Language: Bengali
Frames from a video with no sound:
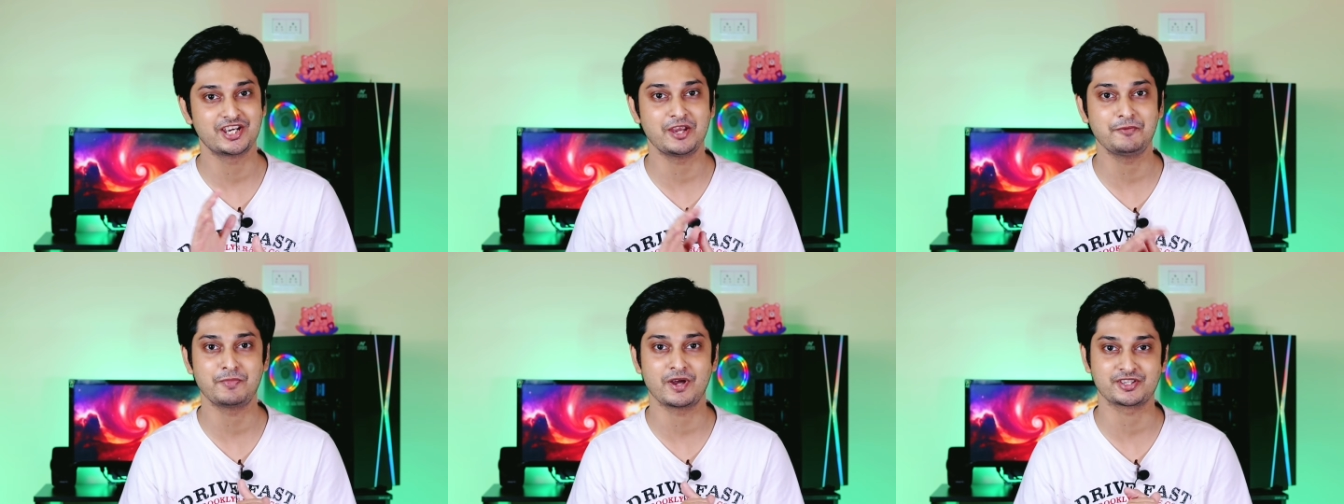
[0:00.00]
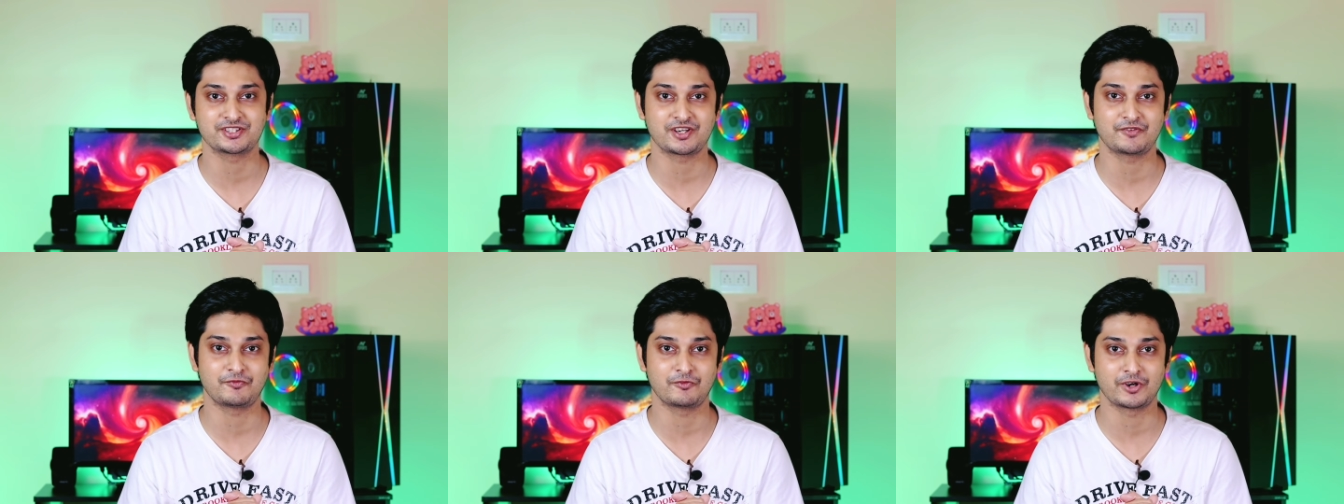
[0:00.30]
সেই
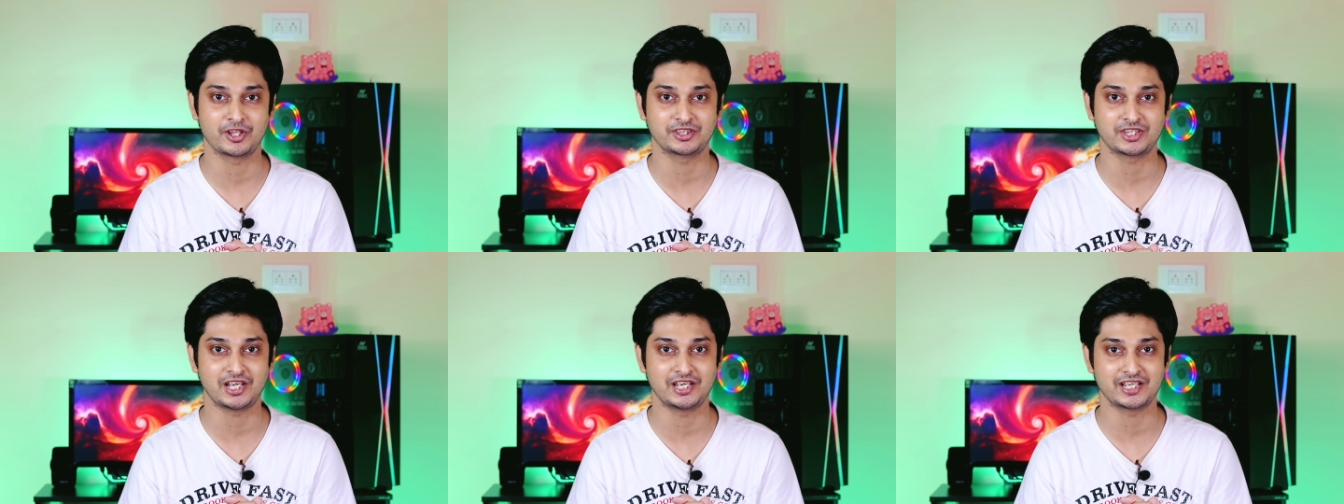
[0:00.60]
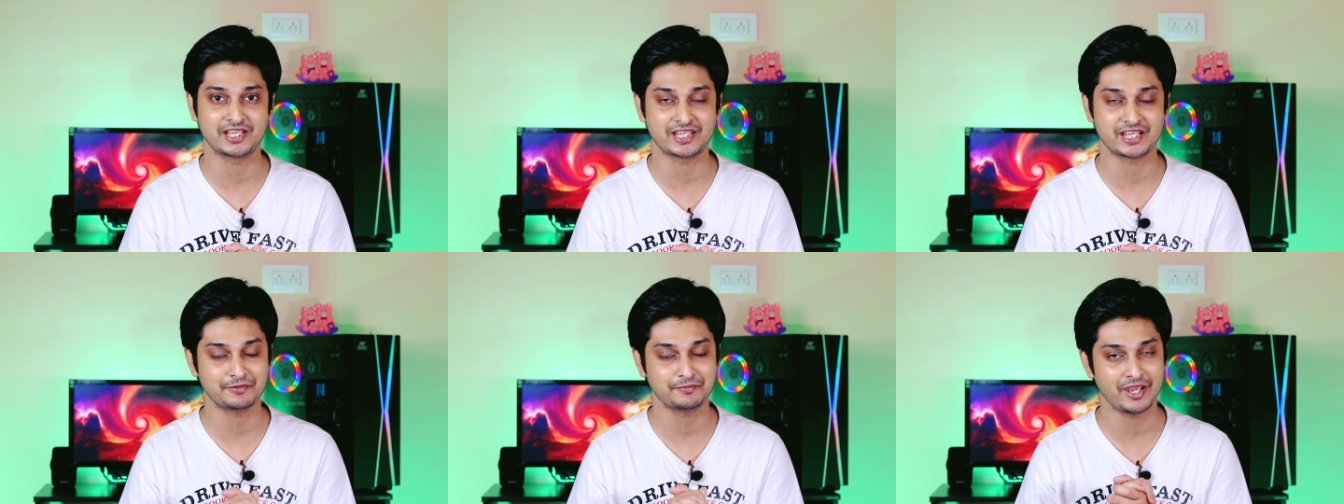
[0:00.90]
পাঁচটা ফোনের
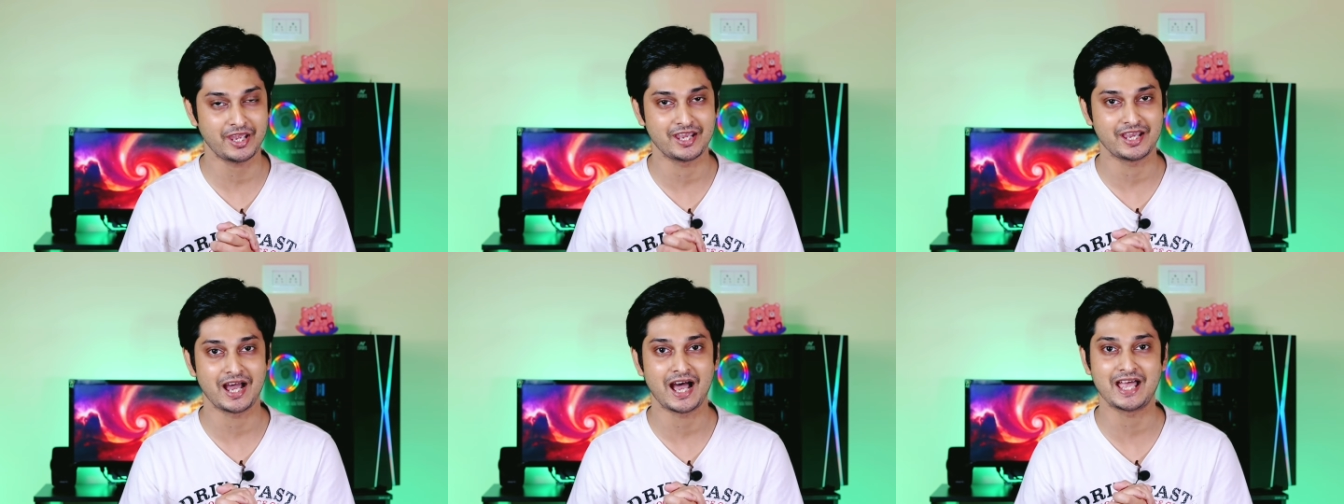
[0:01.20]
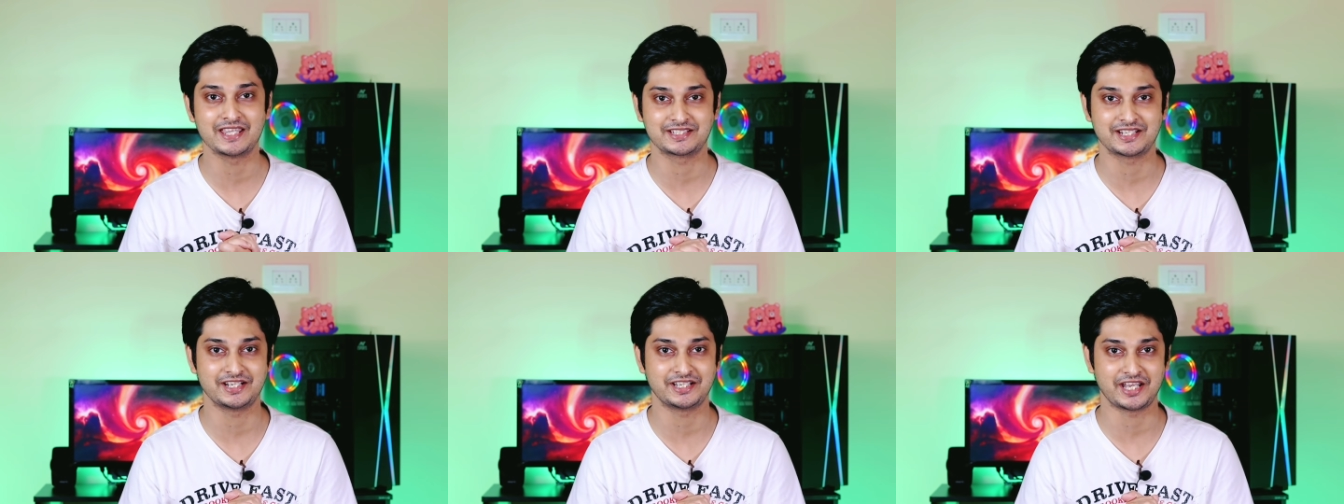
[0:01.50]
তালিকা থাকবে
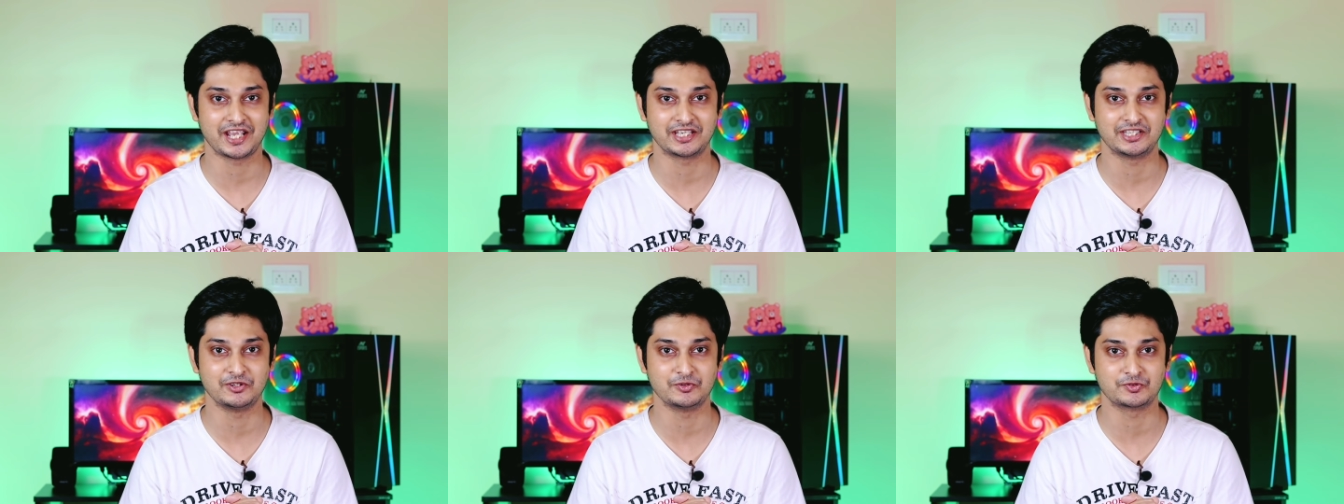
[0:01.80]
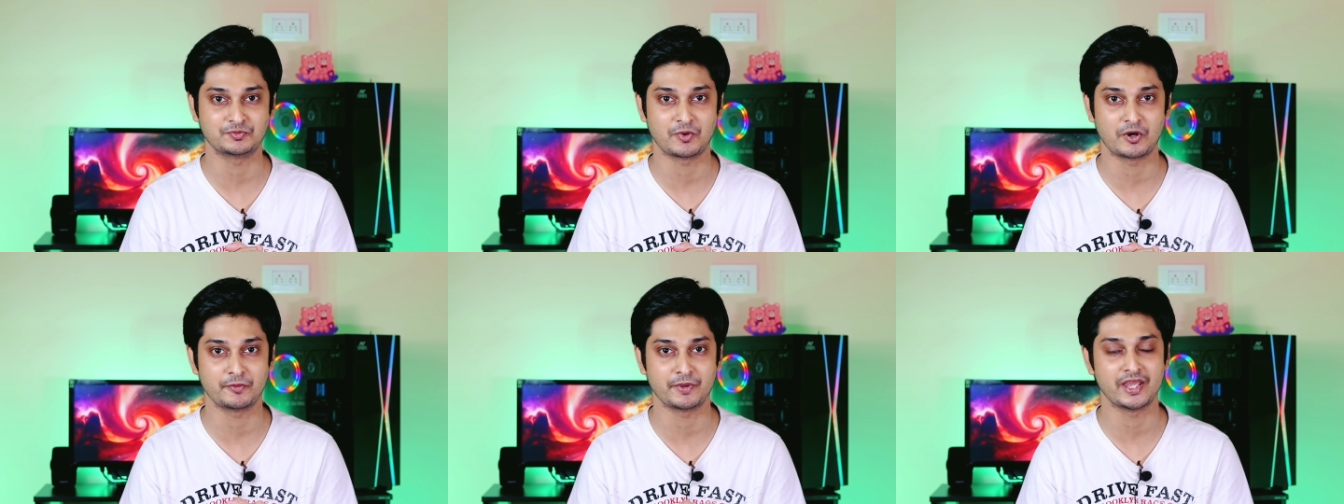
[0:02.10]
আজকের টেক
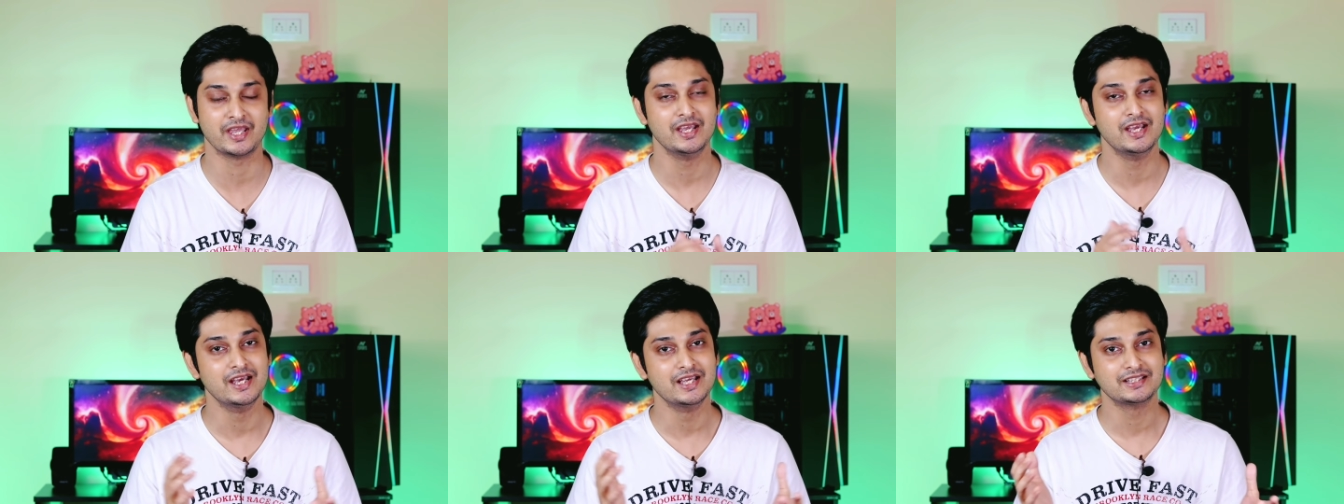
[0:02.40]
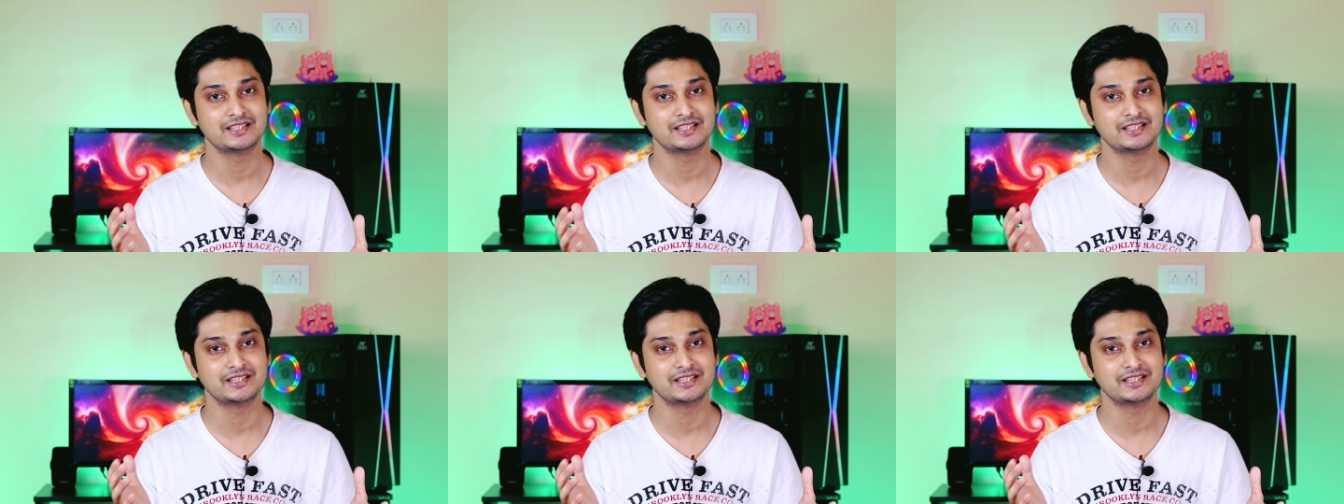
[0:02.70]
নিউজ পর্বে